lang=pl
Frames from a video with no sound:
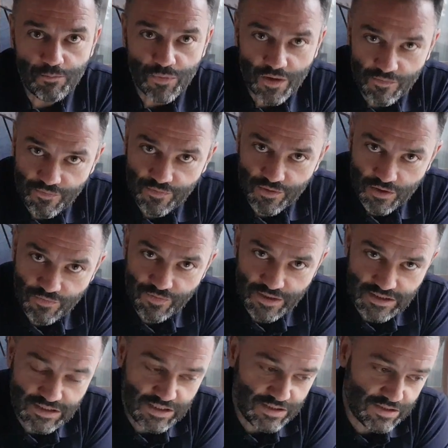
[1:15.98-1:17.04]
w
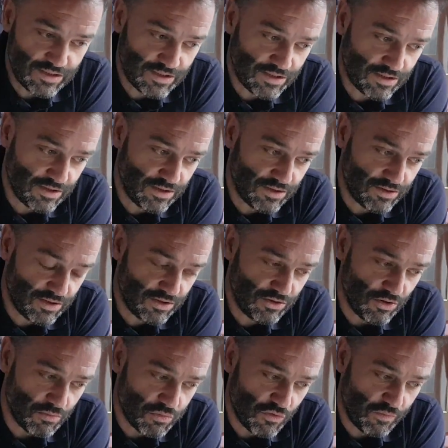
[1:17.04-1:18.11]
kwestii tych, tych
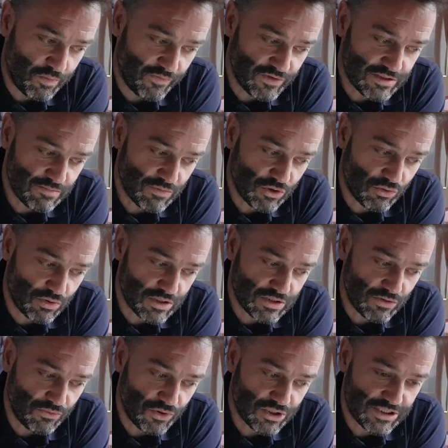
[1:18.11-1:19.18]
domków, powiedzmy, które
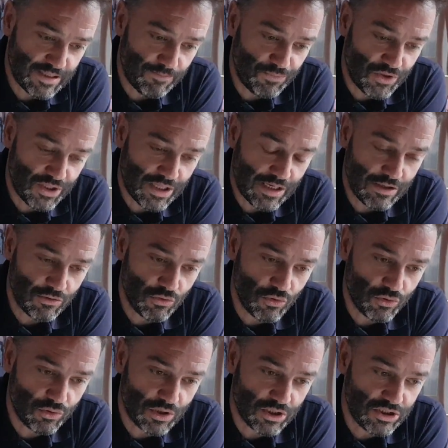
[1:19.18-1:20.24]
są dostępne na rynku,
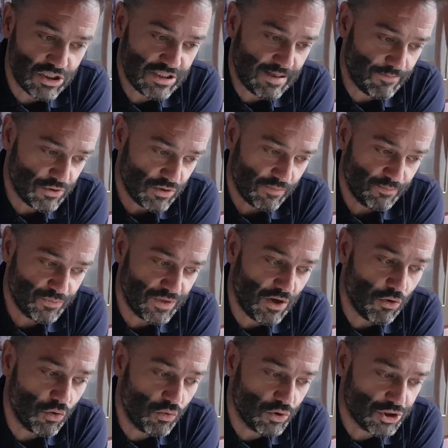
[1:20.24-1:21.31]
które gdzieś tam są na
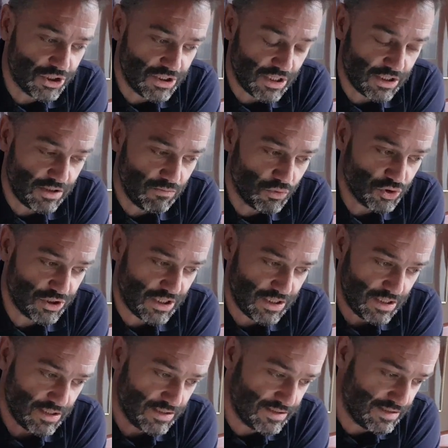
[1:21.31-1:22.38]
ogłoszeniach i można
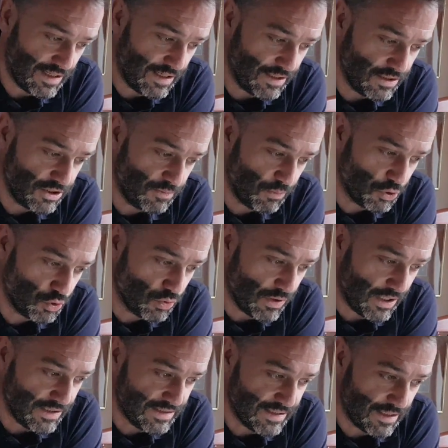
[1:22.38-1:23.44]
je znaleźć,
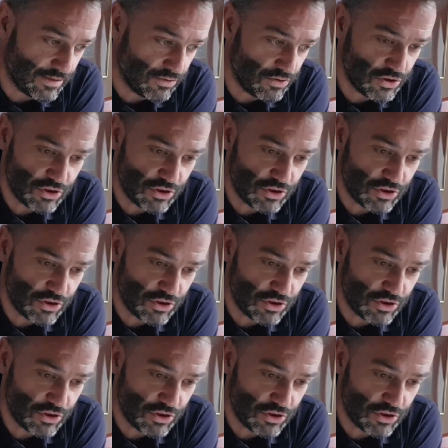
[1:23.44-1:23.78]
poszukać, zerknąć,